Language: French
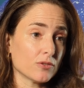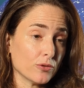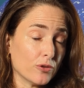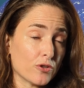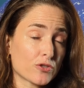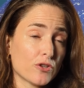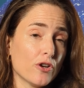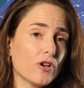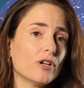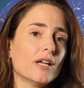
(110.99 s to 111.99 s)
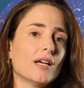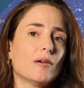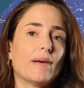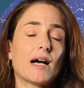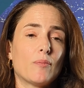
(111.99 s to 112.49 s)
lanceur
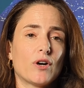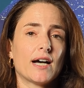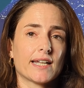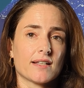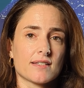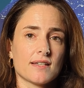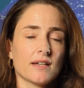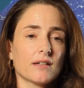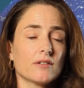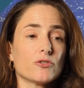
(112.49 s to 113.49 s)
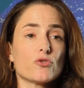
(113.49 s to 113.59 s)
par rapport à Ariane 5,